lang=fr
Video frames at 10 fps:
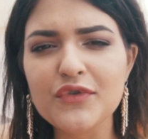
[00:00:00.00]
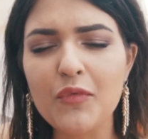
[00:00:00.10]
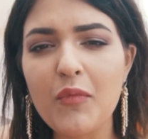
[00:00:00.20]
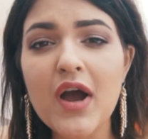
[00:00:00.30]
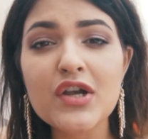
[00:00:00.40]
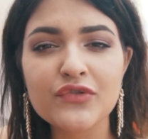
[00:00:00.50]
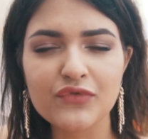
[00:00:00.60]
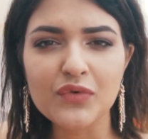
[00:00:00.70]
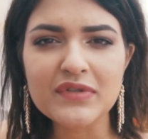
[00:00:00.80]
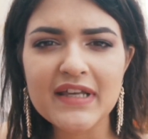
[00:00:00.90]
sur moi, je
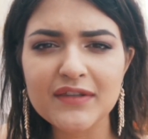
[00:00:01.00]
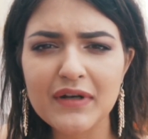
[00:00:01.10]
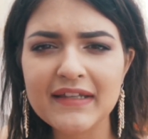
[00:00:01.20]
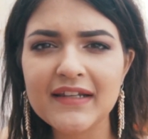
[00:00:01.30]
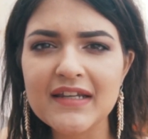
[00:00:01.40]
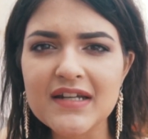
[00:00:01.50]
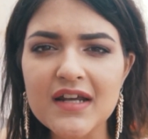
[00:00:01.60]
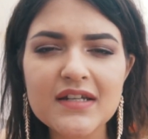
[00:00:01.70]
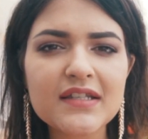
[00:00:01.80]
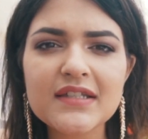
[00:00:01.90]
vous conseille de la
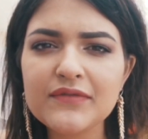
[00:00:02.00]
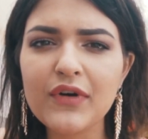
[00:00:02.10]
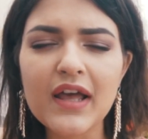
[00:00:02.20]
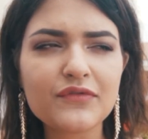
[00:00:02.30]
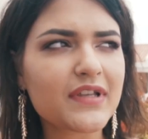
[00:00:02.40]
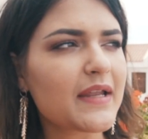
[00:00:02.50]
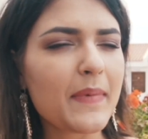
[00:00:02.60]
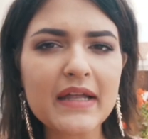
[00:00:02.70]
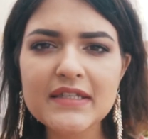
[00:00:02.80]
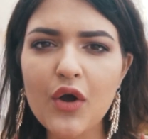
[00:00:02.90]
télécharger si voilà, vous allez
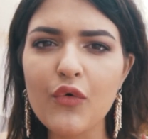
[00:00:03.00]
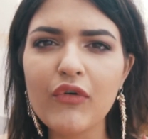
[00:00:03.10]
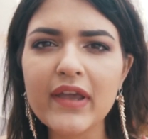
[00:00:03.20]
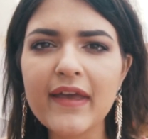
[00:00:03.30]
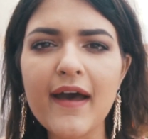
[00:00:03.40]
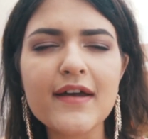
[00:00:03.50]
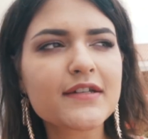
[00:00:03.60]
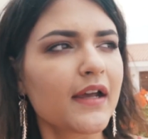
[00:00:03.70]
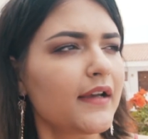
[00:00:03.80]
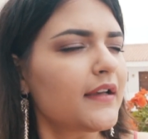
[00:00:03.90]
partir en
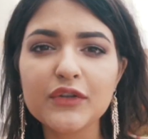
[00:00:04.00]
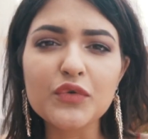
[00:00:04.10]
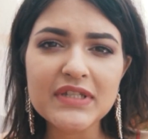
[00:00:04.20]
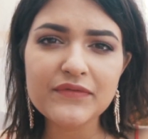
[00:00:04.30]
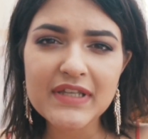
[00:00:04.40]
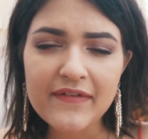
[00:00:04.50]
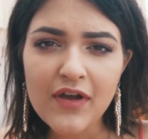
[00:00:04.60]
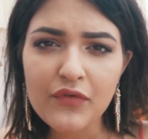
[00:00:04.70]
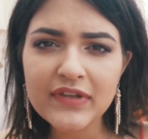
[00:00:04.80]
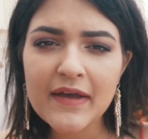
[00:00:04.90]
voyage donc si vous
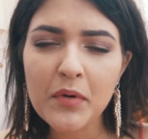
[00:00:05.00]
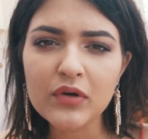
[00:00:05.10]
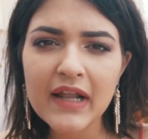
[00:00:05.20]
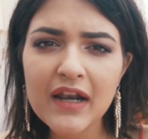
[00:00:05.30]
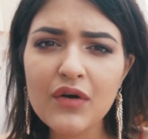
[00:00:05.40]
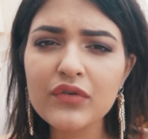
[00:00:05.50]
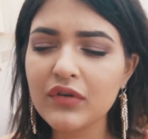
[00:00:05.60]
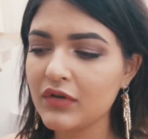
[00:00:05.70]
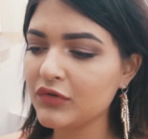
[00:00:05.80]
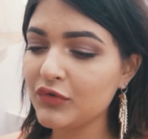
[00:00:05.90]
avez envie d'apprendre la
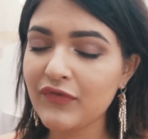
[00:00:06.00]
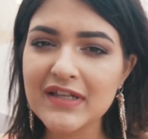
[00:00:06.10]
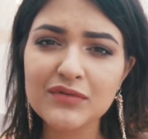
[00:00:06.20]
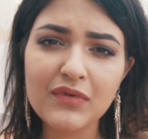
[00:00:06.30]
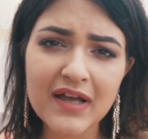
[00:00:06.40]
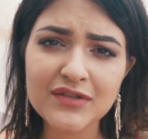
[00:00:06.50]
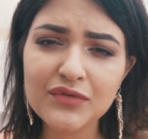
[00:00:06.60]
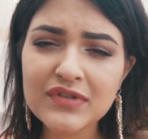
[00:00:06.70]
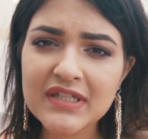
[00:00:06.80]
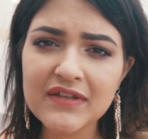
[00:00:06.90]
langue de façon
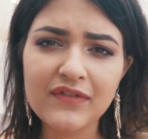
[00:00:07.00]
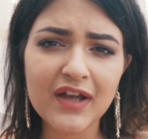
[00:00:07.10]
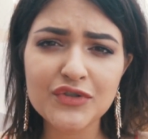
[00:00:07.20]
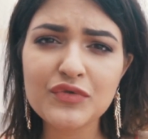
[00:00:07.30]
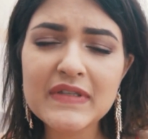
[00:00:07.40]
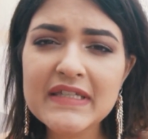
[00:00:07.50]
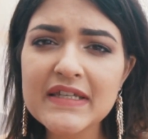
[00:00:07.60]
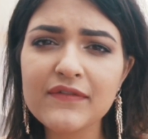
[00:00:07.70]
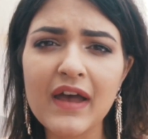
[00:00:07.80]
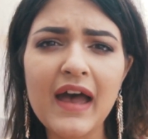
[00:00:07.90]
instructive,
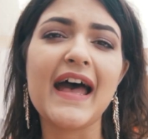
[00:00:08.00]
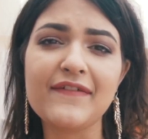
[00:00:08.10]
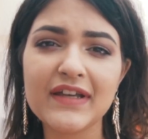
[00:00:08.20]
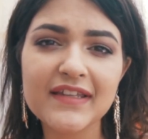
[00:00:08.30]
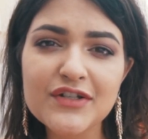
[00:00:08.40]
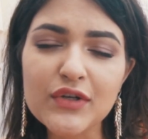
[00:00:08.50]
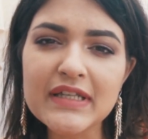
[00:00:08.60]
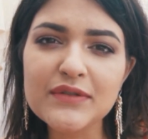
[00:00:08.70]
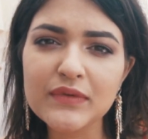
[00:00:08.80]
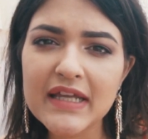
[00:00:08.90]
intuitive, avec des gens
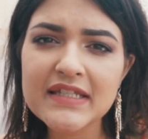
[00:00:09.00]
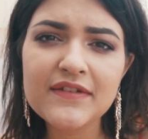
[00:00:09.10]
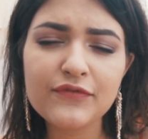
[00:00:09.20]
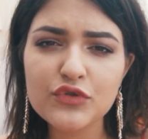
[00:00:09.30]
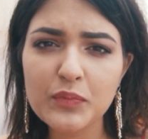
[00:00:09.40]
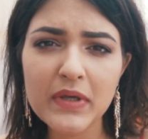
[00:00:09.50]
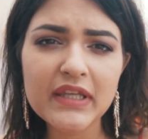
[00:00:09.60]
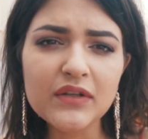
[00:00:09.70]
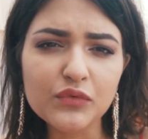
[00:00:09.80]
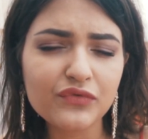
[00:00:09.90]
qui sont natifs du
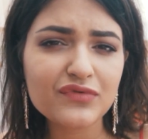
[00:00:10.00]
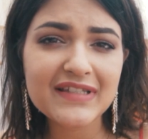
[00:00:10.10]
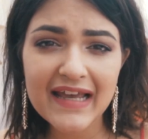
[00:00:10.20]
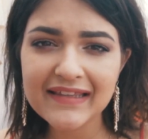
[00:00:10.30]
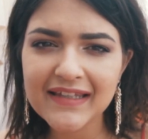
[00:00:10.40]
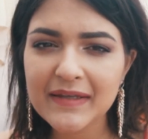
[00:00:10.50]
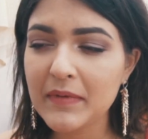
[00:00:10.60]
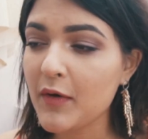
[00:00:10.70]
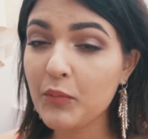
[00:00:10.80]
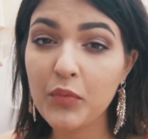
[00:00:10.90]
pays où vous êtes, eh
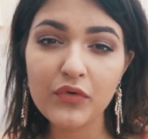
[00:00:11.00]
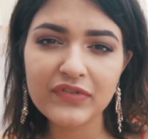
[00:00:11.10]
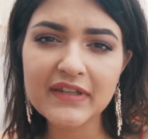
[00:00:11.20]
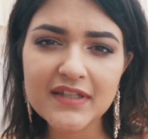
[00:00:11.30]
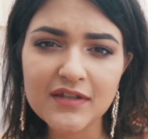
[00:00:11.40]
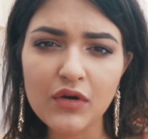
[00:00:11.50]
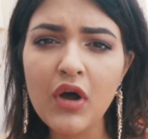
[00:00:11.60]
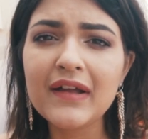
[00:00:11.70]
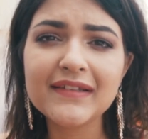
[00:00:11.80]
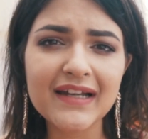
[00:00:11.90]
bien profitez-en,
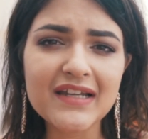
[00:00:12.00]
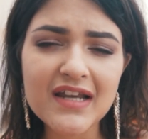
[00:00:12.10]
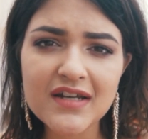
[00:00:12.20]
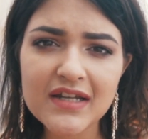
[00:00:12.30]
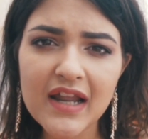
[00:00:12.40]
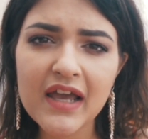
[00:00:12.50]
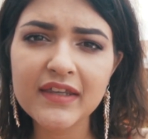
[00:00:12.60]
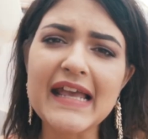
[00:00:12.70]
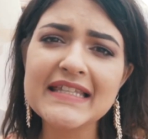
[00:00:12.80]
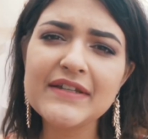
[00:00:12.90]
téléchargez-la.
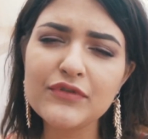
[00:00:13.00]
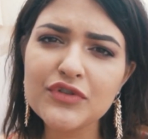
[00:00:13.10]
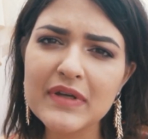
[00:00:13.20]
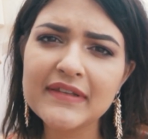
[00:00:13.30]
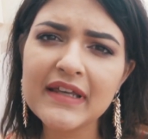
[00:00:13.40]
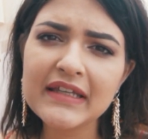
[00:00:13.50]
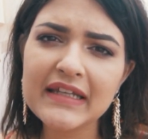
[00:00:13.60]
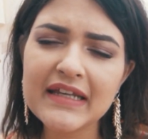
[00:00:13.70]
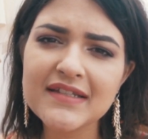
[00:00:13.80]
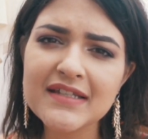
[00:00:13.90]
Et si vous le souhaitez,
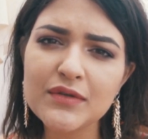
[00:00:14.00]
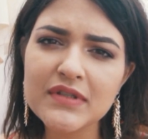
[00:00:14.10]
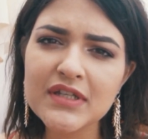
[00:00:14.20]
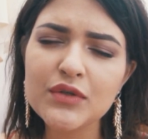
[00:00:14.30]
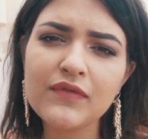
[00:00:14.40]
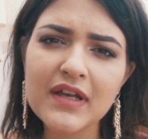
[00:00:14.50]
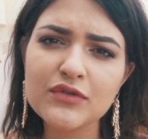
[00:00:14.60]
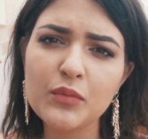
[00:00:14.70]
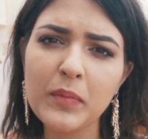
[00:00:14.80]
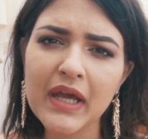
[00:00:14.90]
il existe aussi une
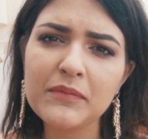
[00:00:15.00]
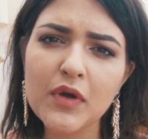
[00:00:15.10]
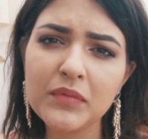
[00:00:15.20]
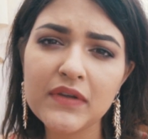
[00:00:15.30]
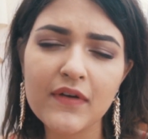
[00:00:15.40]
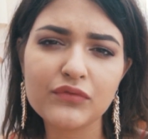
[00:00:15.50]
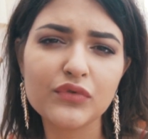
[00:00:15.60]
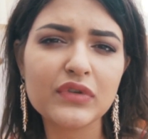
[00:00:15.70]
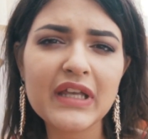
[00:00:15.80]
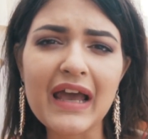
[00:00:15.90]
version premium qui va vous
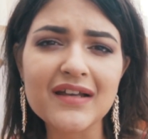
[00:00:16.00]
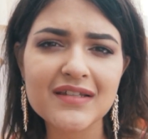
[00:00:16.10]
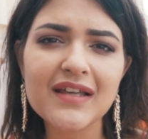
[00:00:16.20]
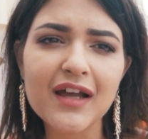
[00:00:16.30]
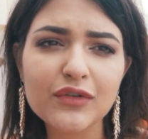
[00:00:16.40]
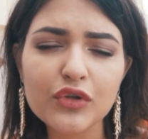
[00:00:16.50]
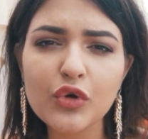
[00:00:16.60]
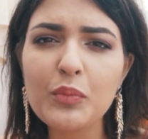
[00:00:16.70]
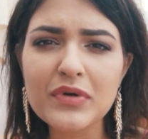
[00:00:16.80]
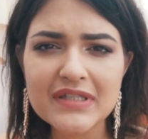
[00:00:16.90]
donner accès à
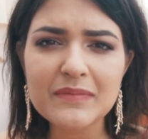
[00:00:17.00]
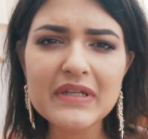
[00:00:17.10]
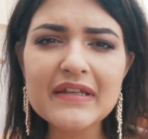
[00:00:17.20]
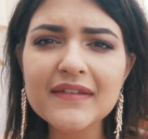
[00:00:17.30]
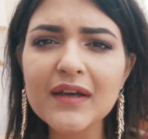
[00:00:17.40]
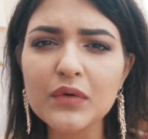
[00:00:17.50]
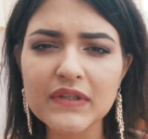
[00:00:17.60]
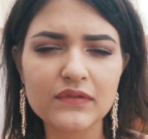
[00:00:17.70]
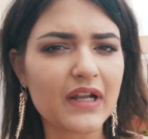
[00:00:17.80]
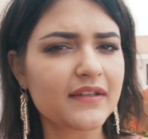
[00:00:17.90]
d'autres possibilités au
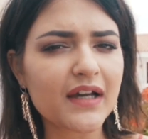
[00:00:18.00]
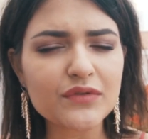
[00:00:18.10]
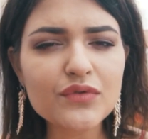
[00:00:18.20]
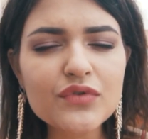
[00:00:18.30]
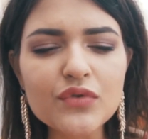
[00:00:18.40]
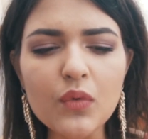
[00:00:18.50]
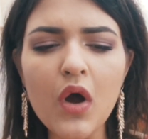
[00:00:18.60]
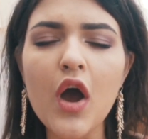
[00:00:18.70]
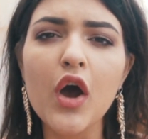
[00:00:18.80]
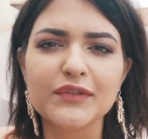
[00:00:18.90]
niveau de la traduction.
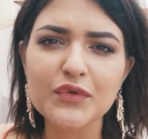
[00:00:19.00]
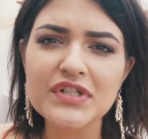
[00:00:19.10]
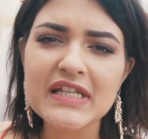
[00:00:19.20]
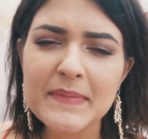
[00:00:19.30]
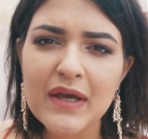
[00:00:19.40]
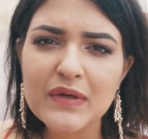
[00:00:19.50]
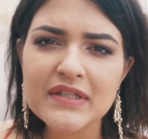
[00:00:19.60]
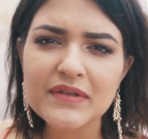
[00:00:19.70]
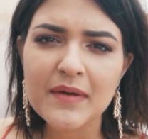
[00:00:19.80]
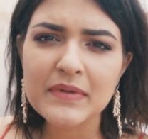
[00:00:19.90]
Donc j'espère que
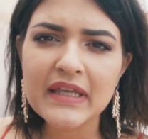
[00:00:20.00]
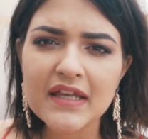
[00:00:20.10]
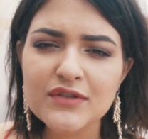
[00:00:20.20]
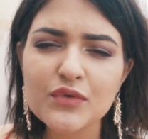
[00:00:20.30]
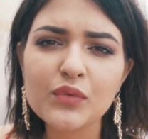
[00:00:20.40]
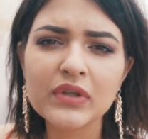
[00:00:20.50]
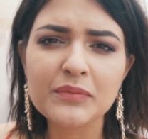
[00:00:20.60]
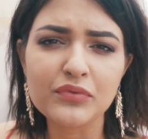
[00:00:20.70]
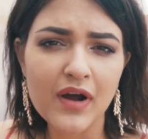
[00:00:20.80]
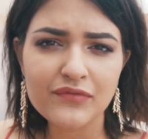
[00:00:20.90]
c'est une application
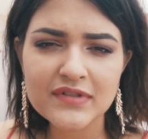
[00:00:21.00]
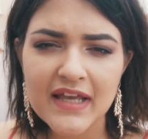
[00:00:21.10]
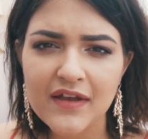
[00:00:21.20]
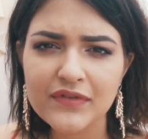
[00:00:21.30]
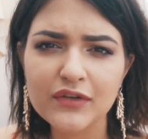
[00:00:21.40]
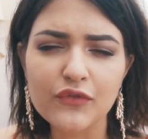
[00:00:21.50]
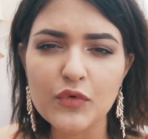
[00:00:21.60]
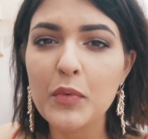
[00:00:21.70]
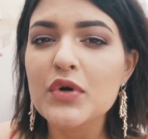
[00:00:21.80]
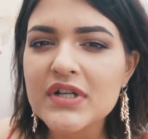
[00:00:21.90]
qui pourra vous servir dans
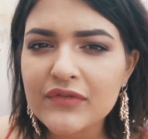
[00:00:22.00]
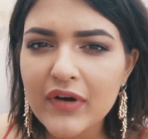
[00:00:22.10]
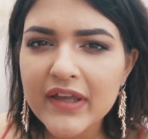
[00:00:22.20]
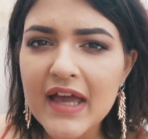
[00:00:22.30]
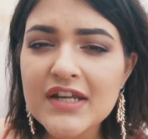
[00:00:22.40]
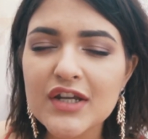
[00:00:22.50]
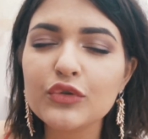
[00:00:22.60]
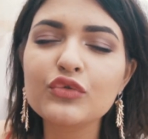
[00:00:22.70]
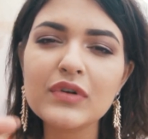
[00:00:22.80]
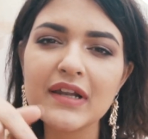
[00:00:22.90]
vos prochains voyages.
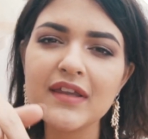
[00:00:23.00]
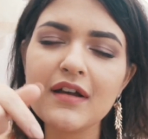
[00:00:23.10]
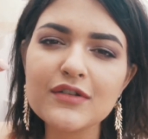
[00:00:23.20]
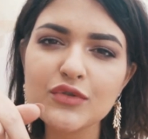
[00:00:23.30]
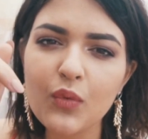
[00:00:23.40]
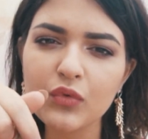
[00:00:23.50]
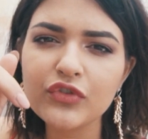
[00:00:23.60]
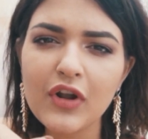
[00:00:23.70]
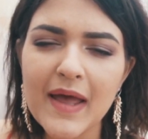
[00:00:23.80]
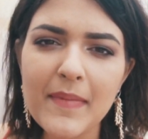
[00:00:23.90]
Tous les liens seront
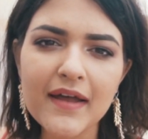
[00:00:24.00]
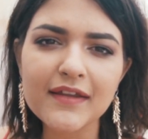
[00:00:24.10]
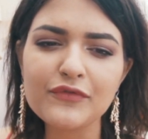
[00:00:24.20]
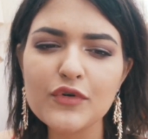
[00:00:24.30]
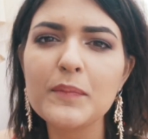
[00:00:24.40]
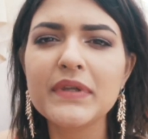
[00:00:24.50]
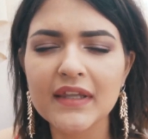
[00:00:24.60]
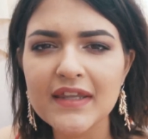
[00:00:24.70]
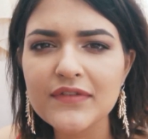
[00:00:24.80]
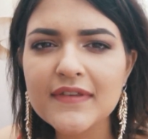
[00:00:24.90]
dans la barre d'infos
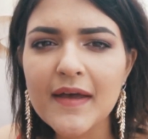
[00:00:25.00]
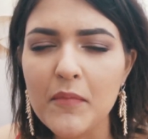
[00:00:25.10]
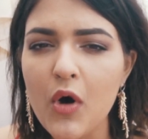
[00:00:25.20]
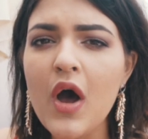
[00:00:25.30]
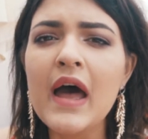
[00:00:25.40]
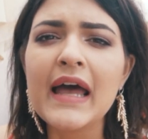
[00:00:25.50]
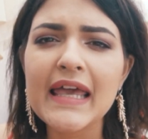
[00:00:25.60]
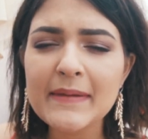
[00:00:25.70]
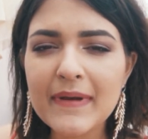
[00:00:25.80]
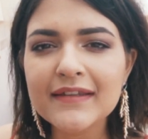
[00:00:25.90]
bien évidemment.
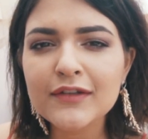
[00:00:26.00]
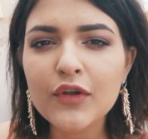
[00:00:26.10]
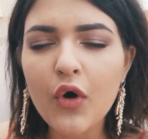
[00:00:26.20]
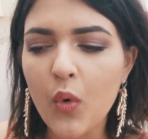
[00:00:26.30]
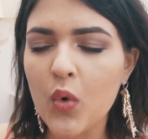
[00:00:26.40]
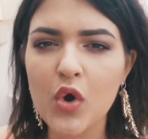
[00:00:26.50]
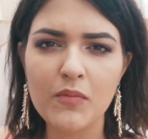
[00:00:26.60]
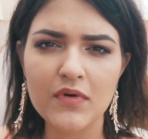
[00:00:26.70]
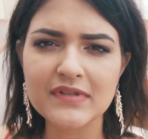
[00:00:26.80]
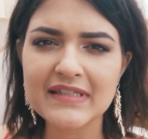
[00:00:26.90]
Et maintenant, on
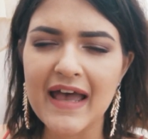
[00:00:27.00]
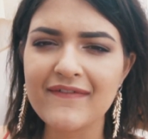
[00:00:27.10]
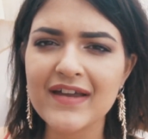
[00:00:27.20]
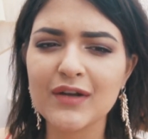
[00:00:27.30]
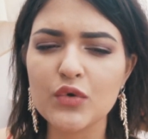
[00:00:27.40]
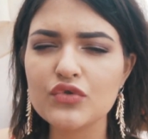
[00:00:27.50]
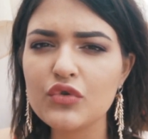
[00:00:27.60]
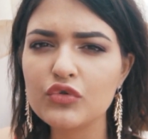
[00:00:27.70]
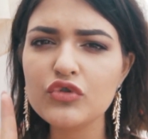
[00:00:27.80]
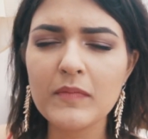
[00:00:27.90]
commence avec le
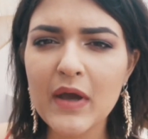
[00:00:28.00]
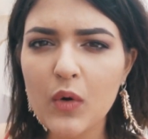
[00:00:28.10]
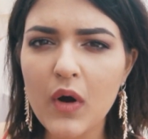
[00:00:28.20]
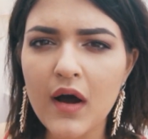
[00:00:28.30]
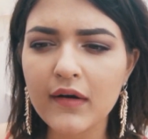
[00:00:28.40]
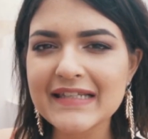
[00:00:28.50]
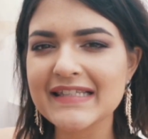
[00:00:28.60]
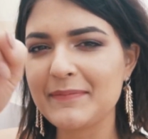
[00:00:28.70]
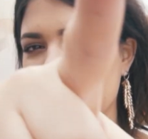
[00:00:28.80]
jour numéro 1. C'est